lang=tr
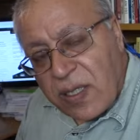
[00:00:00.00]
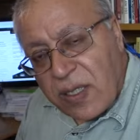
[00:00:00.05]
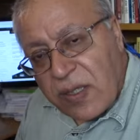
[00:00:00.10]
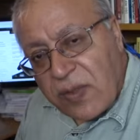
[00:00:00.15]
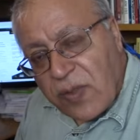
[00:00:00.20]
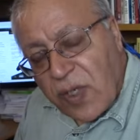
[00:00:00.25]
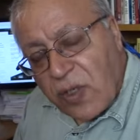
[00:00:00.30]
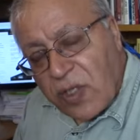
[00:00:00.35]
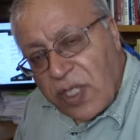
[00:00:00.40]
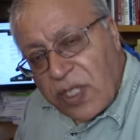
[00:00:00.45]

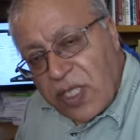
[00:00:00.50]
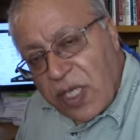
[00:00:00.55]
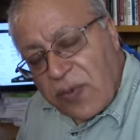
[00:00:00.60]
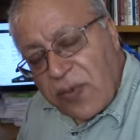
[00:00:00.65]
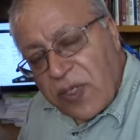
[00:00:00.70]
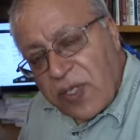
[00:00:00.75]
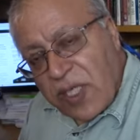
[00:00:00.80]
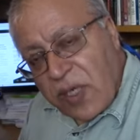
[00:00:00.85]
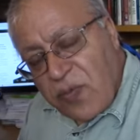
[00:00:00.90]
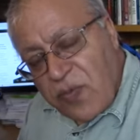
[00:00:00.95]
Bu
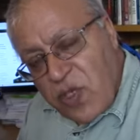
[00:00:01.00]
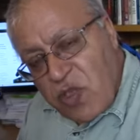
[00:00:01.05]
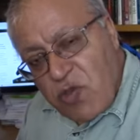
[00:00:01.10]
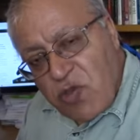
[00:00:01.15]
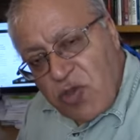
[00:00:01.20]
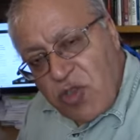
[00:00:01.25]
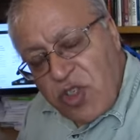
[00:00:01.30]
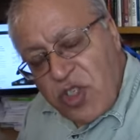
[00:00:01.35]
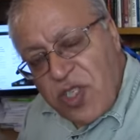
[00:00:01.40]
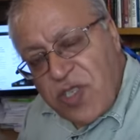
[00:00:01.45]
kitabında bir
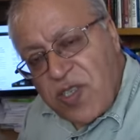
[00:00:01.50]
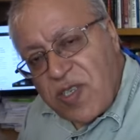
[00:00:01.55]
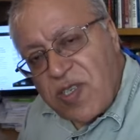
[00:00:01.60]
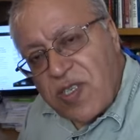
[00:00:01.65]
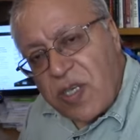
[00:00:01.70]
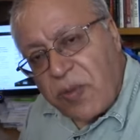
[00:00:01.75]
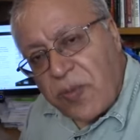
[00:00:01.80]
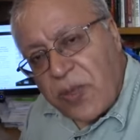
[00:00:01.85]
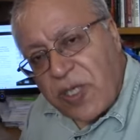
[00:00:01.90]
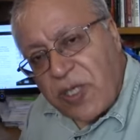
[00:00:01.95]
sürü cinsi
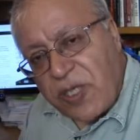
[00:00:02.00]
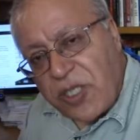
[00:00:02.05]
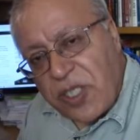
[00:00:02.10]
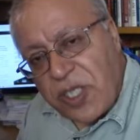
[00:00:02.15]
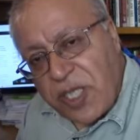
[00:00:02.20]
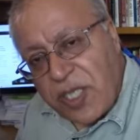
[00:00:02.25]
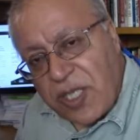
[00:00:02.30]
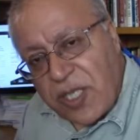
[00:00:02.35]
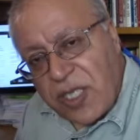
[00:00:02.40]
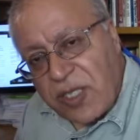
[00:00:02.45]
sapıklık
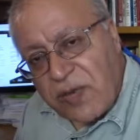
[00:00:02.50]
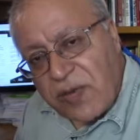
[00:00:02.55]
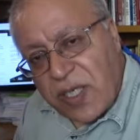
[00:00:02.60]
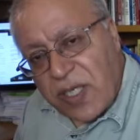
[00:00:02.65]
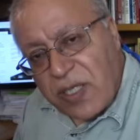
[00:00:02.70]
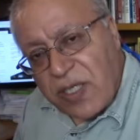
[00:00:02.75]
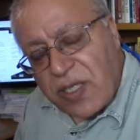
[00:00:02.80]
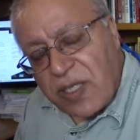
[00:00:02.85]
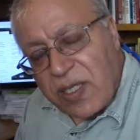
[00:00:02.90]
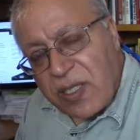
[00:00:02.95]
şeyleri
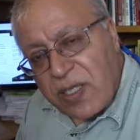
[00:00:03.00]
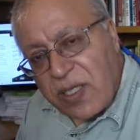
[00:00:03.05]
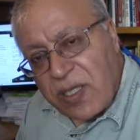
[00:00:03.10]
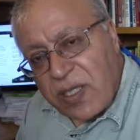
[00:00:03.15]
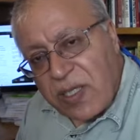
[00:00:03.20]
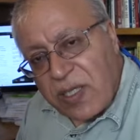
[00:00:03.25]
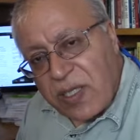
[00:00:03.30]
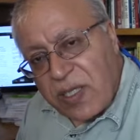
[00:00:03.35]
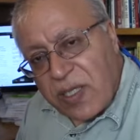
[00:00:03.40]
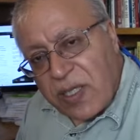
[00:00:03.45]
var.
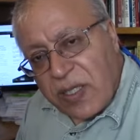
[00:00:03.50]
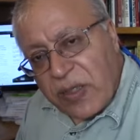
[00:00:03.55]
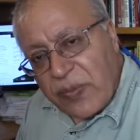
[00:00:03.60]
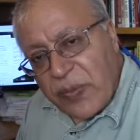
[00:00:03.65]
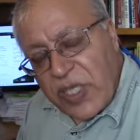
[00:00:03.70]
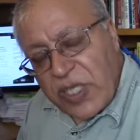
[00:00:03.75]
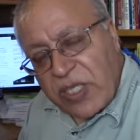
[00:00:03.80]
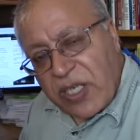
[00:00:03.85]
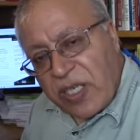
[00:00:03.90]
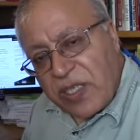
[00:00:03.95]

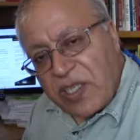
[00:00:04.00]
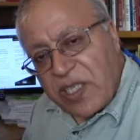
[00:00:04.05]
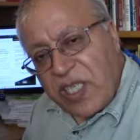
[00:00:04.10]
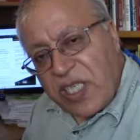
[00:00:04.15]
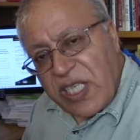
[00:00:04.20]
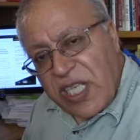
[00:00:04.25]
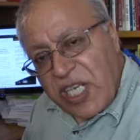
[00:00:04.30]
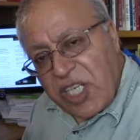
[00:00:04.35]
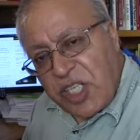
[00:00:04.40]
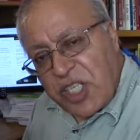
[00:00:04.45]
Bir
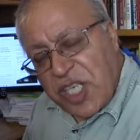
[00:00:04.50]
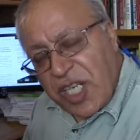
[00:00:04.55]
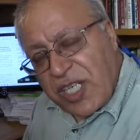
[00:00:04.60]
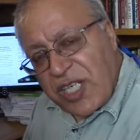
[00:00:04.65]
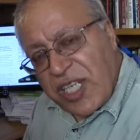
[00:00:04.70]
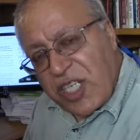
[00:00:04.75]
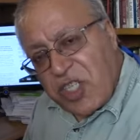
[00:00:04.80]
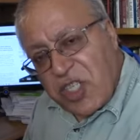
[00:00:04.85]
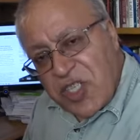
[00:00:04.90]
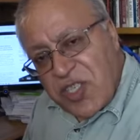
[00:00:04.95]
kadının
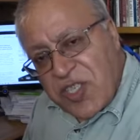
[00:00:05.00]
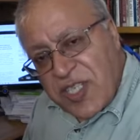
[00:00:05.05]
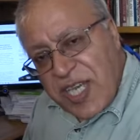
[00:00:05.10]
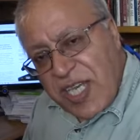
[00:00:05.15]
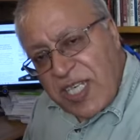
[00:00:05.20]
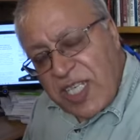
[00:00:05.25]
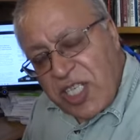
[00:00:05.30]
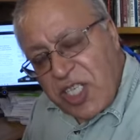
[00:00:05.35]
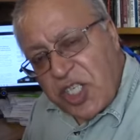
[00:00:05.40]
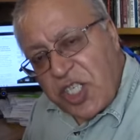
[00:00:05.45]
eşekle
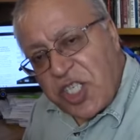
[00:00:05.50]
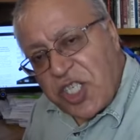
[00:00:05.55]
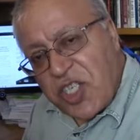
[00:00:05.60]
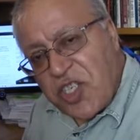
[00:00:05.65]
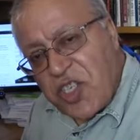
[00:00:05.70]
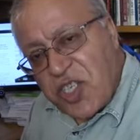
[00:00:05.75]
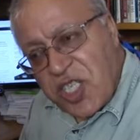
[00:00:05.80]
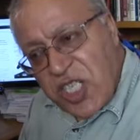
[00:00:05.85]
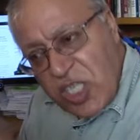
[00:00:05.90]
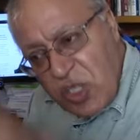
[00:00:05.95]
cinsel
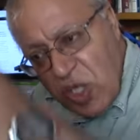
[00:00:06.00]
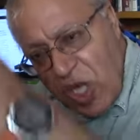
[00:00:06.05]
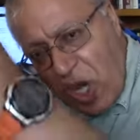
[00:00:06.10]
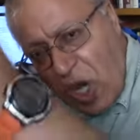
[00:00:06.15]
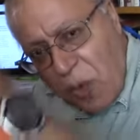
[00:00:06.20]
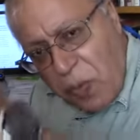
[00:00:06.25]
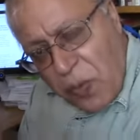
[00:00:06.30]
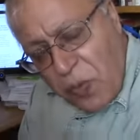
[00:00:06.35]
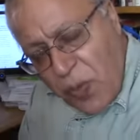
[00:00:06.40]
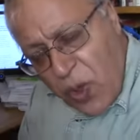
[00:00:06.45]
ilişkisini
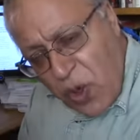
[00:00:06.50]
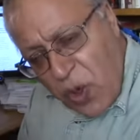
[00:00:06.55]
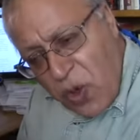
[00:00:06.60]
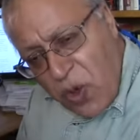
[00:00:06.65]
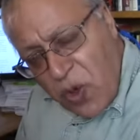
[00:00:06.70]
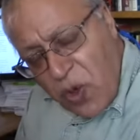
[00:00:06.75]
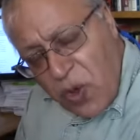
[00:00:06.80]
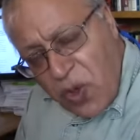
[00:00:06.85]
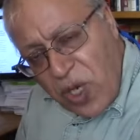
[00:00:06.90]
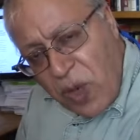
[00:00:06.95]

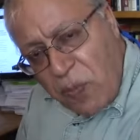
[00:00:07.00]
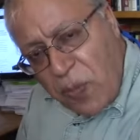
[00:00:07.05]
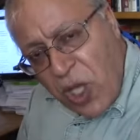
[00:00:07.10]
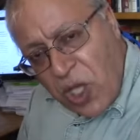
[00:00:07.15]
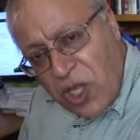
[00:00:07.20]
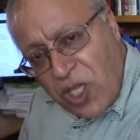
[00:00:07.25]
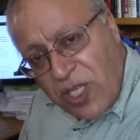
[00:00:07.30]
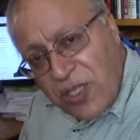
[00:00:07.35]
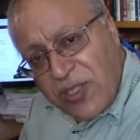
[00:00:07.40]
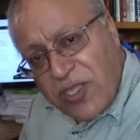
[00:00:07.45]
böyle
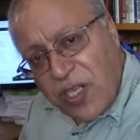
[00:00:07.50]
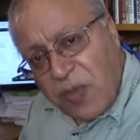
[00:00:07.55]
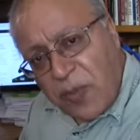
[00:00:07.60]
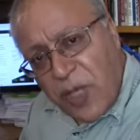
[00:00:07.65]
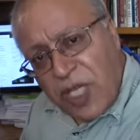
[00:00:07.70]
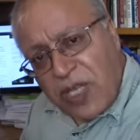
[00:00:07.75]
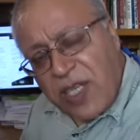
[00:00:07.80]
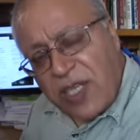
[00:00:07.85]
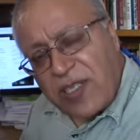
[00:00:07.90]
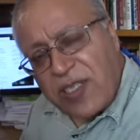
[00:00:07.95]
ballandıra
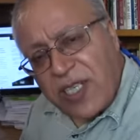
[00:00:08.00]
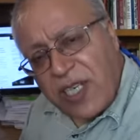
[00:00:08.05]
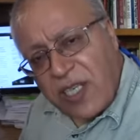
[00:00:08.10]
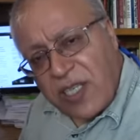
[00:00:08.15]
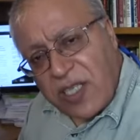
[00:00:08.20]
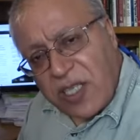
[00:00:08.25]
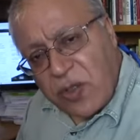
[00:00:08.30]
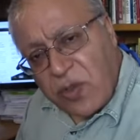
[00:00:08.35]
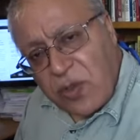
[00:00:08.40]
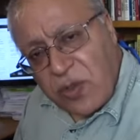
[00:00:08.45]
ballandıra
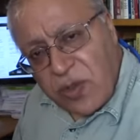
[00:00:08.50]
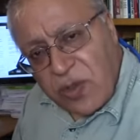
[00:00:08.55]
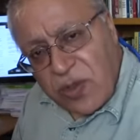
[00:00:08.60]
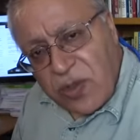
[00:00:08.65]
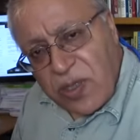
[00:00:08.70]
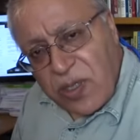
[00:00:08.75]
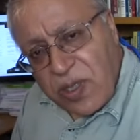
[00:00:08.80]
anlatıyor.